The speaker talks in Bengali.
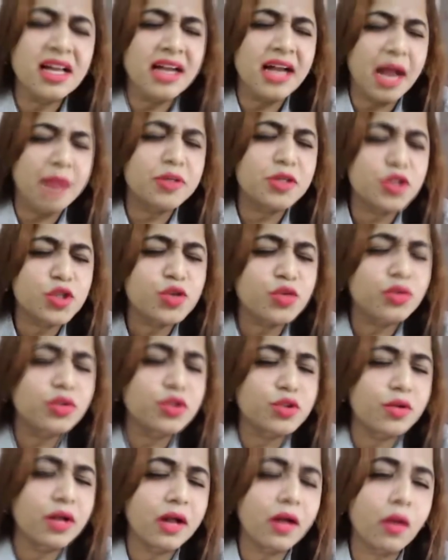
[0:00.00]
আমি
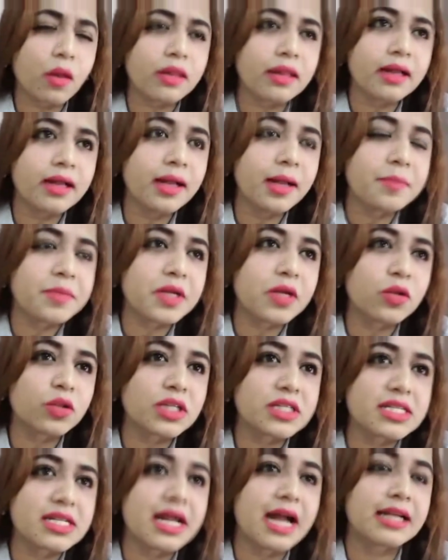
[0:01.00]
শোনা কথা আপনি কোথায়
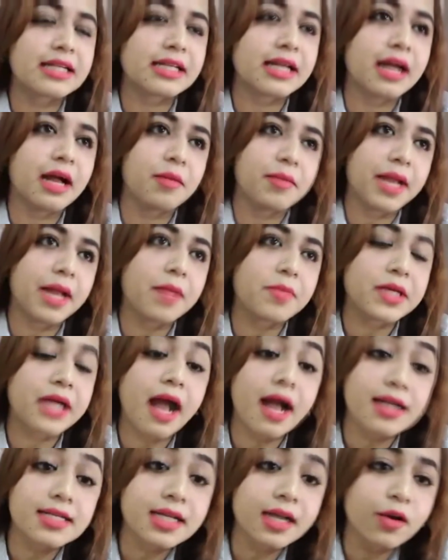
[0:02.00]
জানি আট মানে আপনাকে
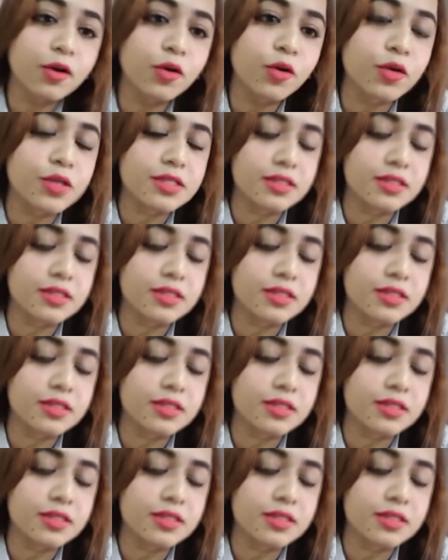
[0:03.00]
আটকানো হয়েছিল